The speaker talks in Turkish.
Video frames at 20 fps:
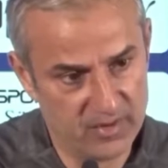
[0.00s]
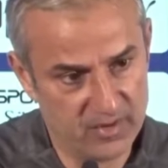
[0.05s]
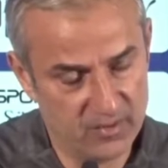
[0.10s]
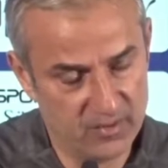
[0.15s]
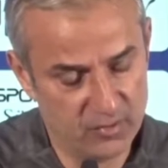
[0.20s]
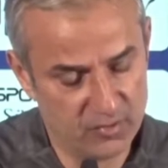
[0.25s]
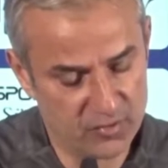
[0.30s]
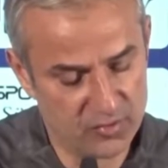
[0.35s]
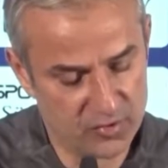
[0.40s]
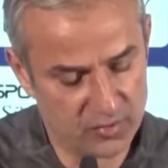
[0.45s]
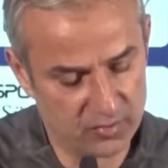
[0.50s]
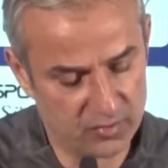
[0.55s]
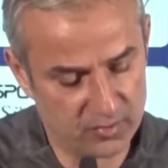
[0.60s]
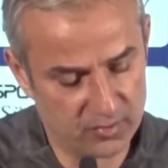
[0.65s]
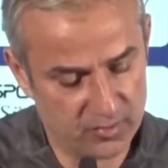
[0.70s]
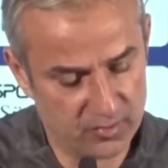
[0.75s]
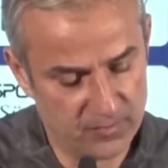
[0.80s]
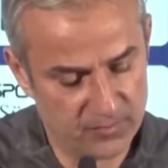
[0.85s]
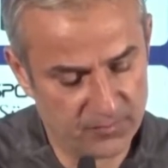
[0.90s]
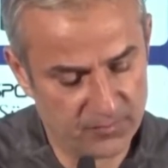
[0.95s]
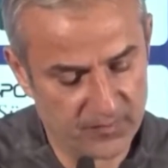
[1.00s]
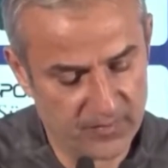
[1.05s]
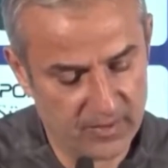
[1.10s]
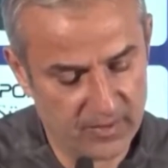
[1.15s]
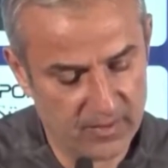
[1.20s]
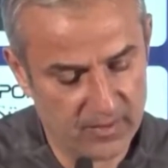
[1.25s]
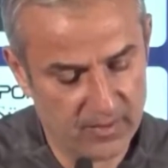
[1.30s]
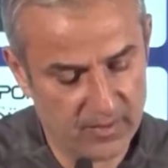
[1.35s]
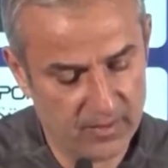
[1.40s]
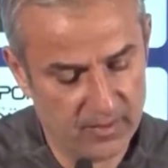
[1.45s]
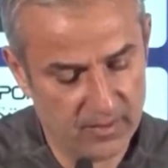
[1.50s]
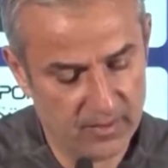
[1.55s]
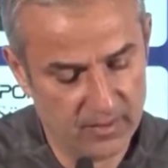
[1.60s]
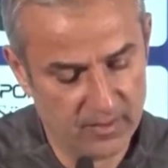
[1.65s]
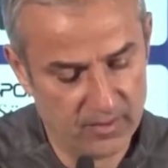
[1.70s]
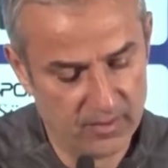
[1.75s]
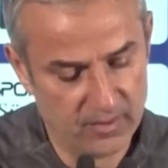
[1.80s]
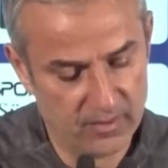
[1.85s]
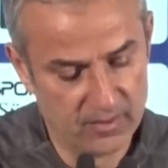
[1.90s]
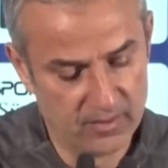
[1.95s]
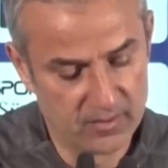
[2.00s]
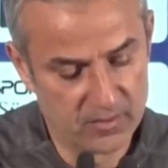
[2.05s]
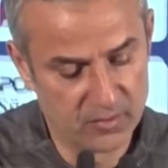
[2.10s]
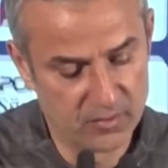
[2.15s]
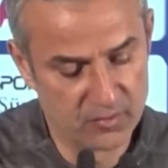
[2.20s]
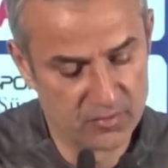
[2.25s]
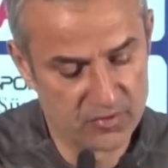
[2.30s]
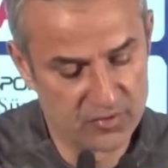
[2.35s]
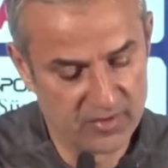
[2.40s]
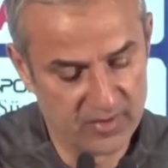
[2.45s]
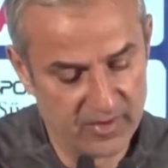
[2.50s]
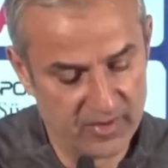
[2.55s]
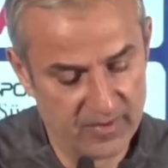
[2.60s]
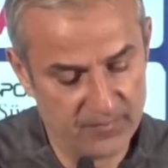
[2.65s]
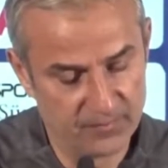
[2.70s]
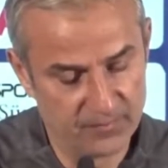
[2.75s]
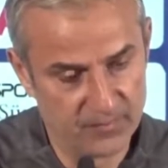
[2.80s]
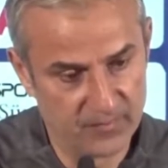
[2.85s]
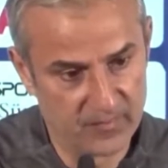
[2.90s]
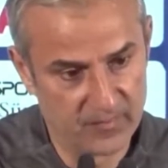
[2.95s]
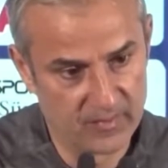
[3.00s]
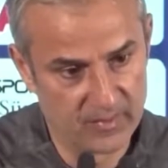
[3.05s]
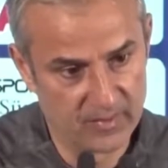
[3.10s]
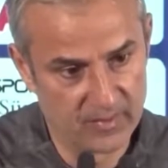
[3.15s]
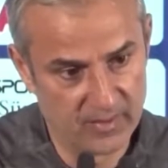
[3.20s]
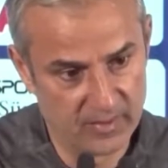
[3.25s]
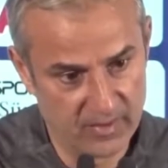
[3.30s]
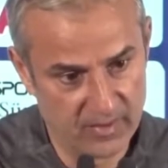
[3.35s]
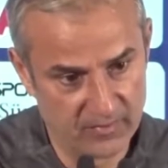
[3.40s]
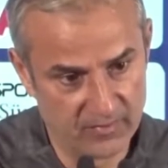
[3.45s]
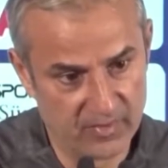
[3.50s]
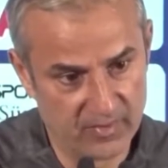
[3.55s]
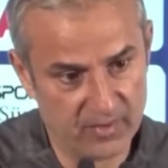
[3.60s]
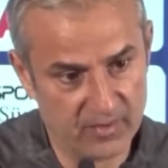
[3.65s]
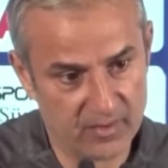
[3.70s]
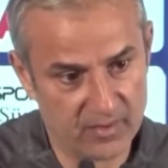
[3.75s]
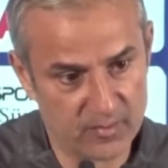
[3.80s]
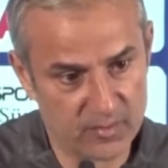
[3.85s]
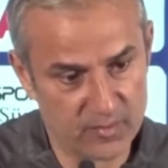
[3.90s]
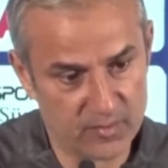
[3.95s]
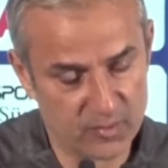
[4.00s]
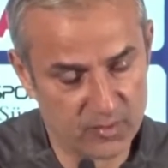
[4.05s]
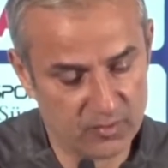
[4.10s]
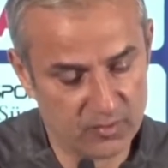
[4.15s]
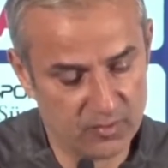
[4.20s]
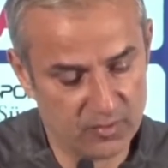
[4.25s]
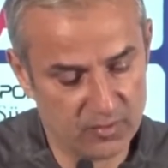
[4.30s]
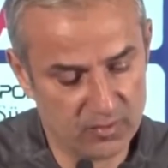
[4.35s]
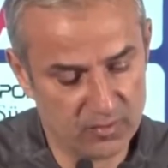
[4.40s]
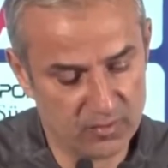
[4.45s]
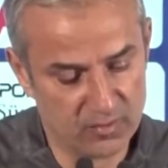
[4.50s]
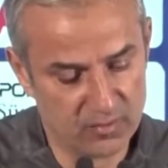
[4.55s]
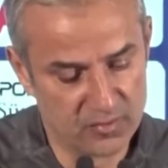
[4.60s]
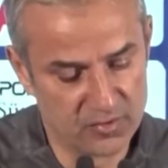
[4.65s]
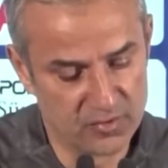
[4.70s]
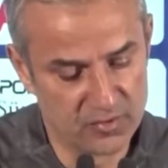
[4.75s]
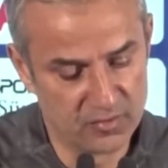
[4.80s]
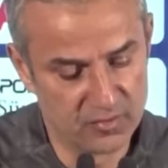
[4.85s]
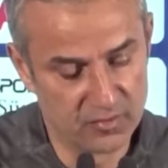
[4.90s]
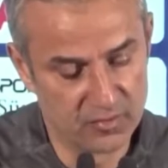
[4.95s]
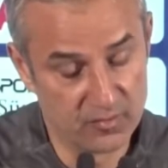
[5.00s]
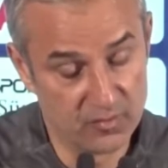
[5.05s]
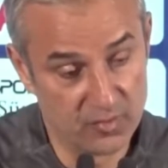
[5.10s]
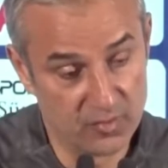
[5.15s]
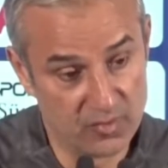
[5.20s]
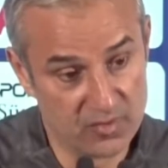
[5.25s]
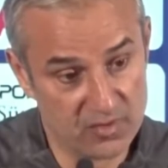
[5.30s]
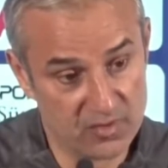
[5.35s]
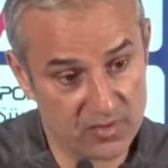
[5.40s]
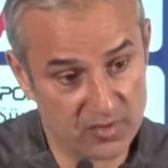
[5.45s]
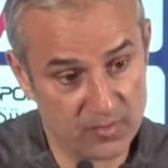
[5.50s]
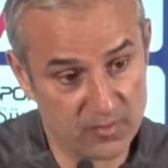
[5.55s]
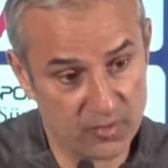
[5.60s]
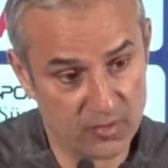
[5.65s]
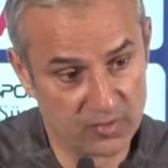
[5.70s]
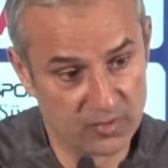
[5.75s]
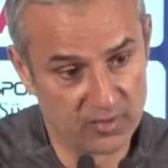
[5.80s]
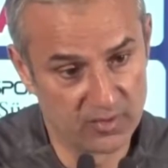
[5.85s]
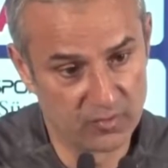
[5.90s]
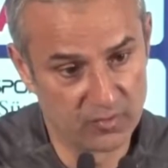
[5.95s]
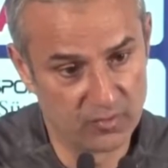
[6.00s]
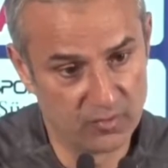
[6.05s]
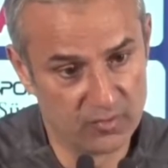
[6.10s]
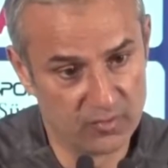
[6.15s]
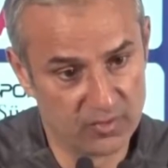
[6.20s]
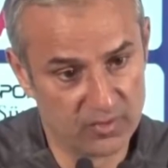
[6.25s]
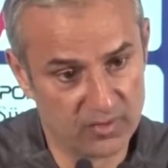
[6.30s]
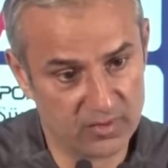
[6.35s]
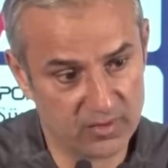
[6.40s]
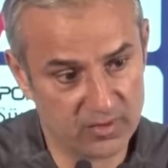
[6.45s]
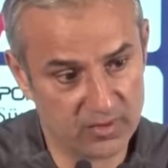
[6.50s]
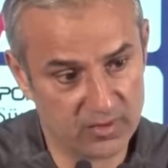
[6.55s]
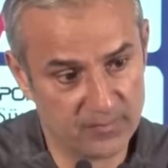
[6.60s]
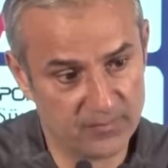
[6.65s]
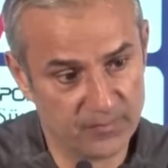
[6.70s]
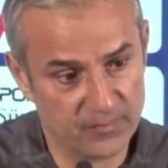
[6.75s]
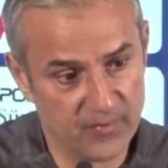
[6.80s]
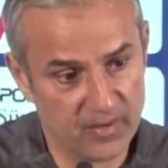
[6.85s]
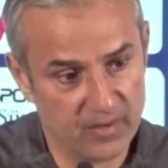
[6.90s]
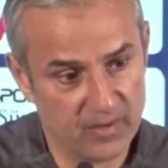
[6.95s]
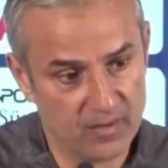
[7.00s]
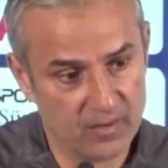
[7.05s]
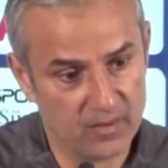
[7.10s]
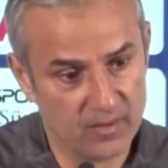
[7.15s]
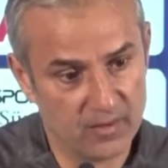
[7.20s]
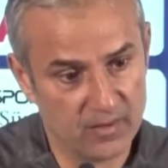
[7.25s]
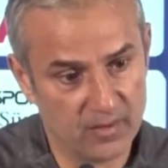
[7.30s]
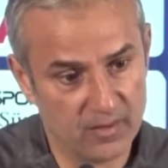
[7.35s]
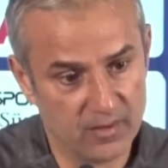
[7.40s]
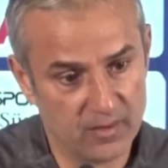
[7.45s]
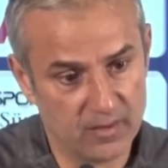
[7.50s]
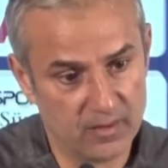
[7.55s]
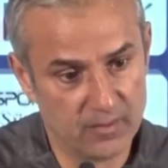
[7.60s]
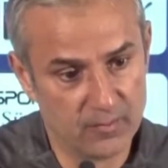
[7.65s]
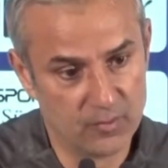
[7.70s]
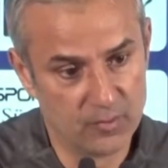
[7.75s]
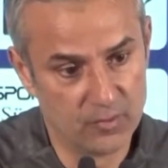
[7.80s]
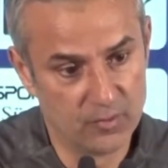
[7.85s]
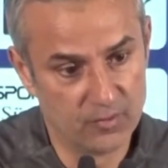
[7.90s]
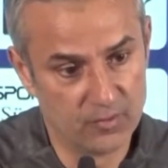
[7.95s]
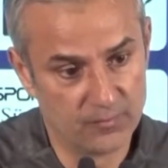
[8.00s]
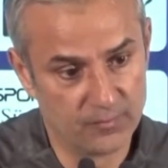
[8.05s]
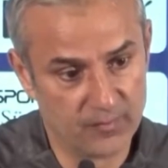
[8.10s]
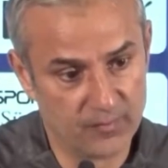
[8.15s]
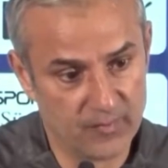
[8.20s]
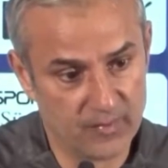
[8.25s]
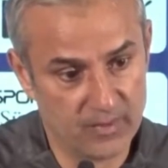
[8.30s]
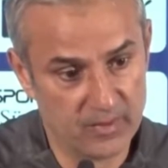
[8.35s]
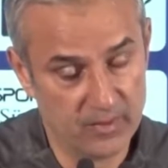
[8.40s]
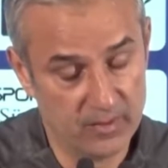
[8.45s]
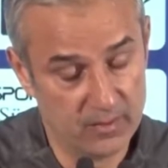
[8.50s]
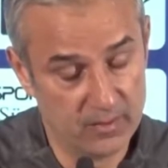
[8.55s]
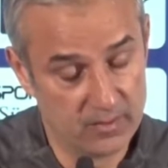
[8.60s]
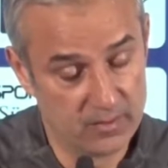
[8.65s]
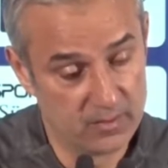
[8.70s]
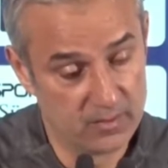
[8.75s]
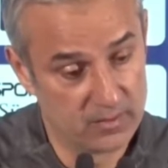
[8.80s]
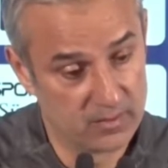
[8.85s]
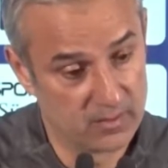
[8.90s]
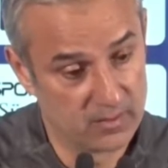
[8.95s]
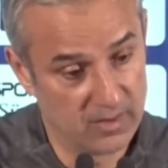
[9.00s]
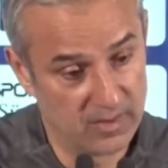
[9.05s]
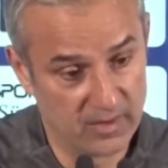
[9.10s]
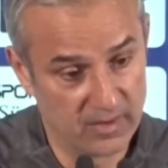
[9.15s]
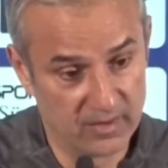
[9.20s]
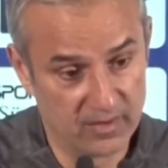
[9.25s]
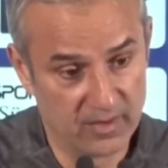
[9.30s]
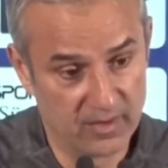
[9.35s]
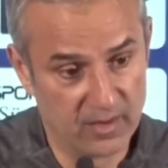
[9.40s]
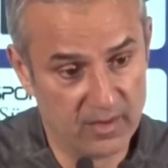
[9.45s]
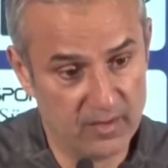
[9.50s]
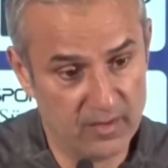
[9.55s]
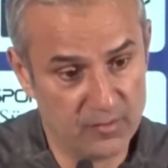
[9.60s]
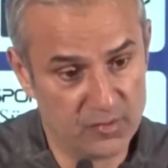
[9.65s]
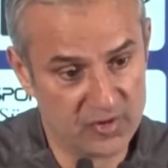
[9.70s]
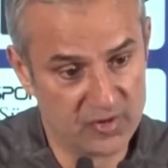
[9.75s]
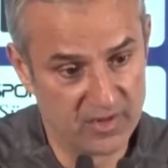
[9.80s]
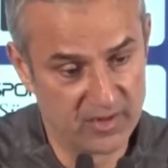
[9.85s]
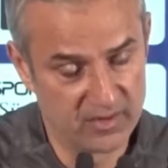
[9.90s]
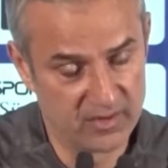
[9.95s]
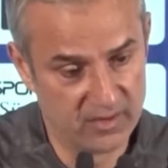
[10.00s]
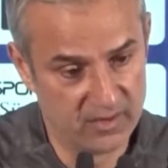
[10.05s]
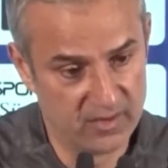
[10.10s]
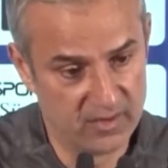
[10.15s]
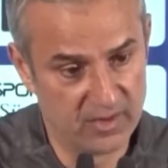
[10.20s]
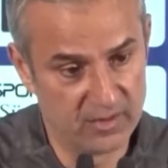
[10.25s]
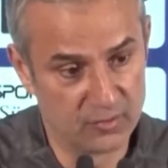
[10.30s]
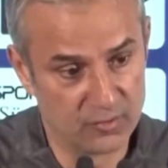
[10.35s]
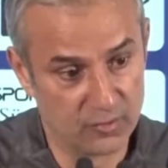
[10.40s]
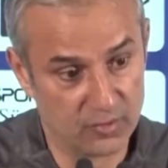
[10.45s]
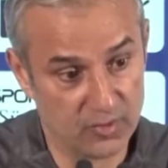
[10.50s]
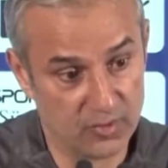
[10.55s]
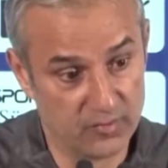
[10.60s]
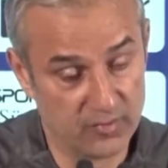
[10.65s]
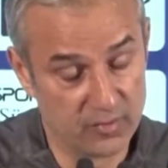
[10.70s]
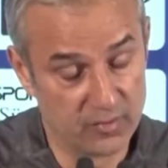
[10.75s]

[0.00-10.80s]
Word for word: en önemli mücadelelerinden biri olan Fenerbahçe Konya Spor müsabakası Ülker Stadyumunda oynandı. Nefesleri kesen müsabakada kazanan taraf 2-1'lik skorla sarı lacivertliler oldu.